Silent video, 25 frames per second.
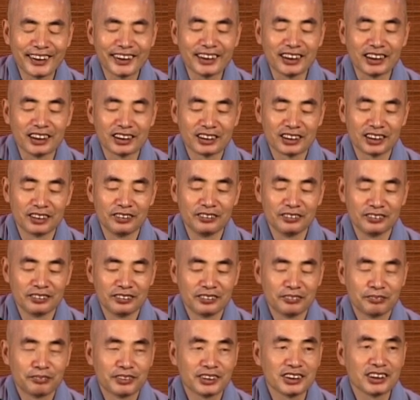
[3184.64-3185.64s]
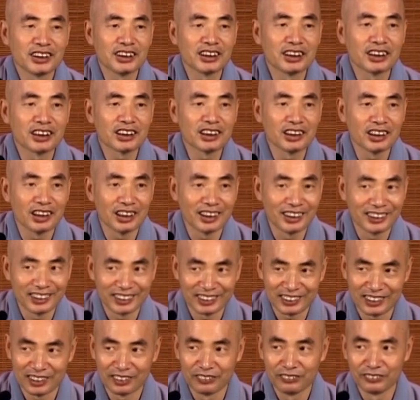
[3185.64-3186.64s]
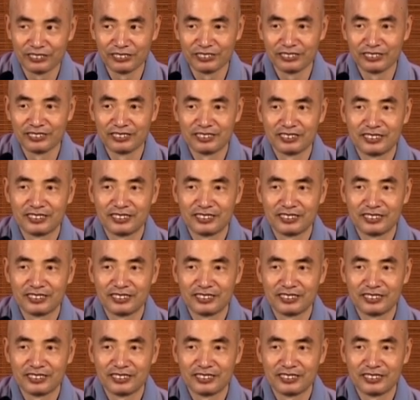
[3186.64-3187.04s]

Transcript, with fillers: 体的称呼，不是一个个人的称呼，